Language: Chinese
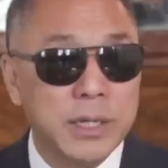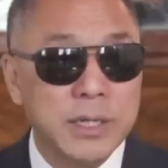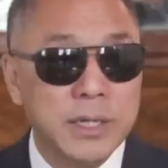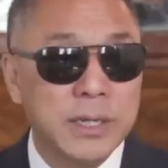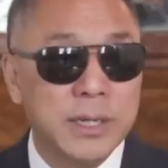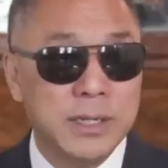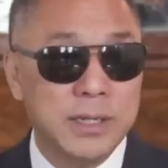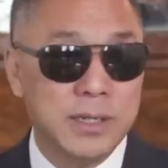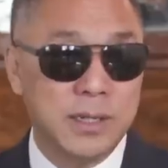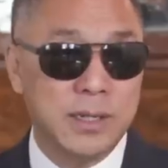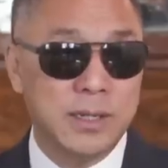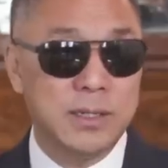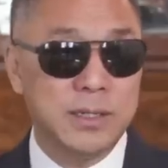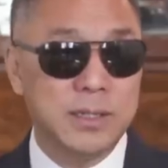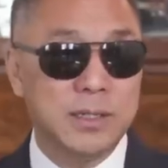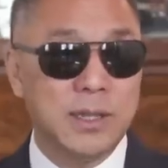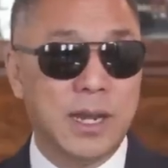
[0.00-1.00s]
那个
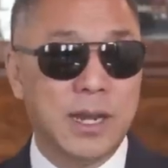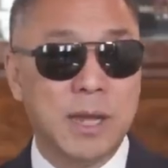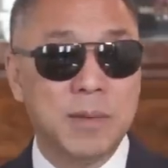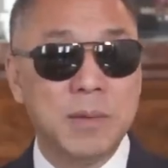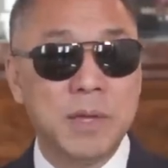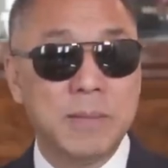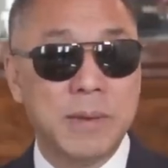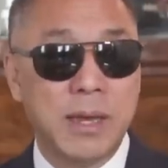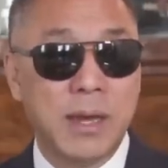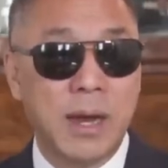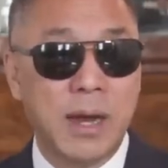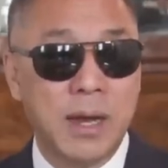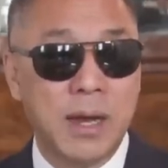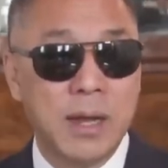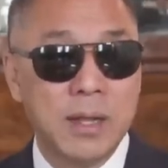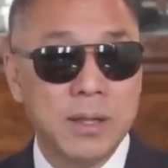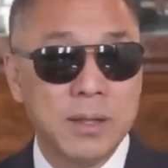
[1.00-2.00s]
杨澜妹妹
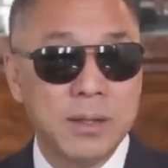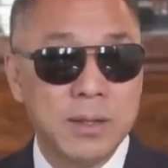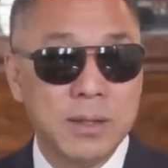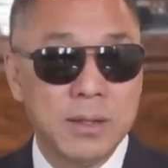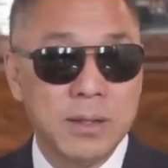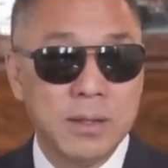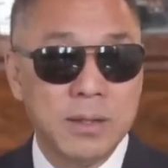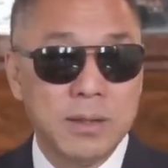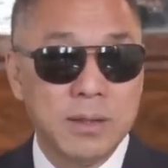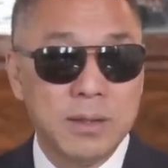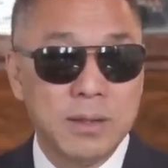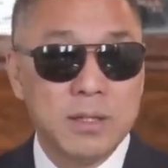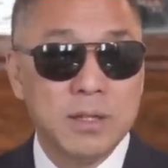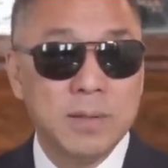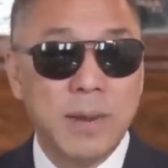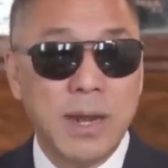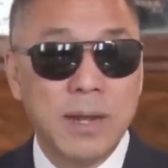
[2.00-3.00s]
啊，
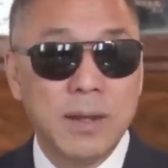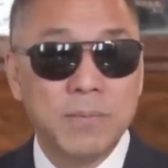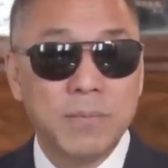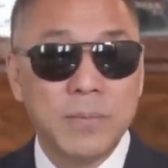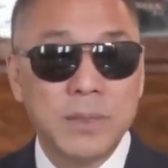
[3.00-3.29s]
是吧？